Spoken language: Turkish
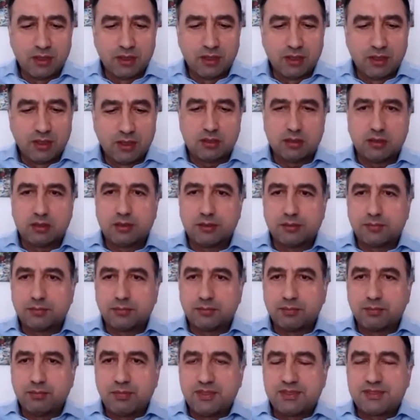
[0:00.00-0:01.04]
e,
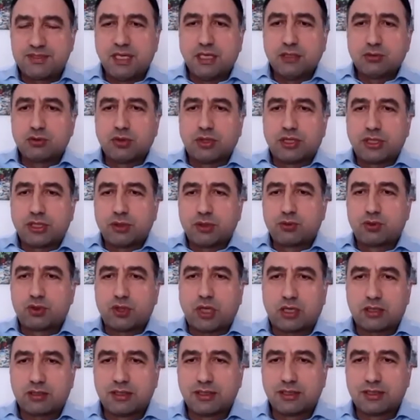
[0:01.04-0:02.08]
bizden sonraki
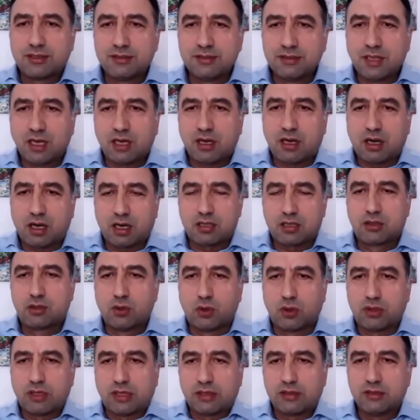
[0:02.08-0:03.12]
kuşakların da hakkı
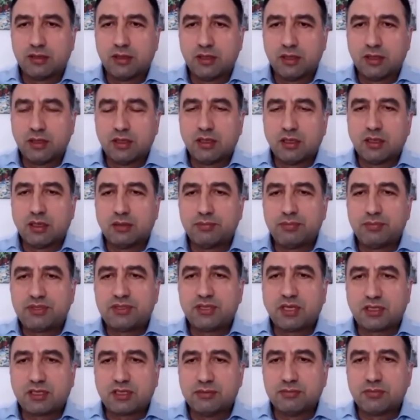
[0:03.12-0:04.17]
olan e, bir
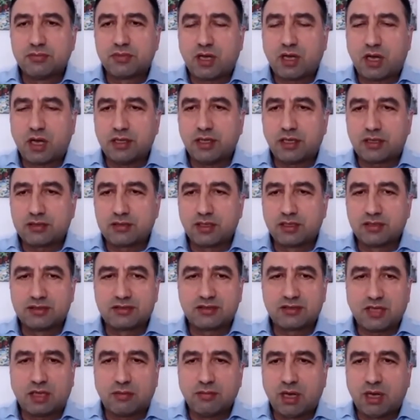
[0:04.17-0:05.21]
takım
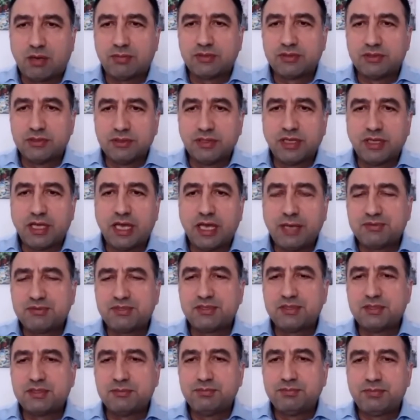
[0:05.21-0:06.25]
kaynakların tamamının
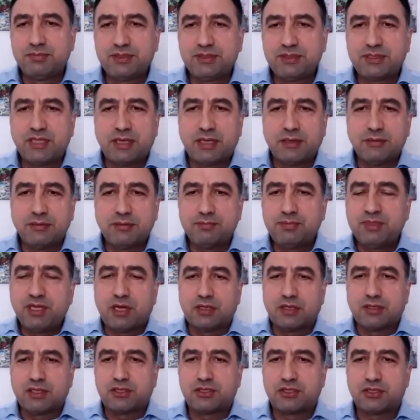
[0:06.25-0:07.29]
hepsinin birden bir
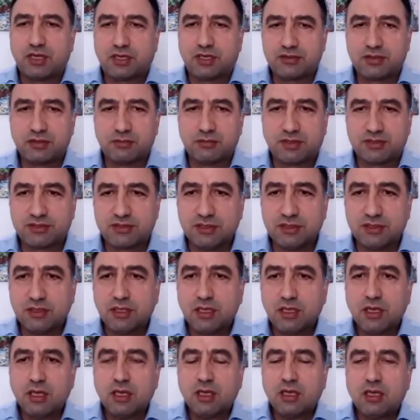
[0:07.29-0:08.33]
anda çıkartılması
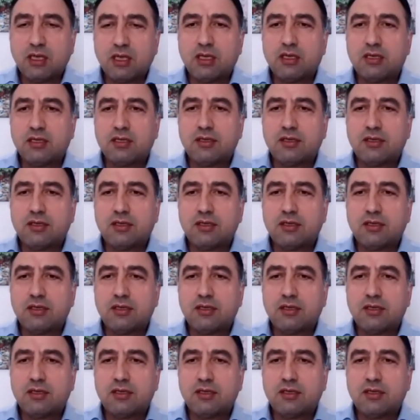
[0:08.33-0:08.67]
e,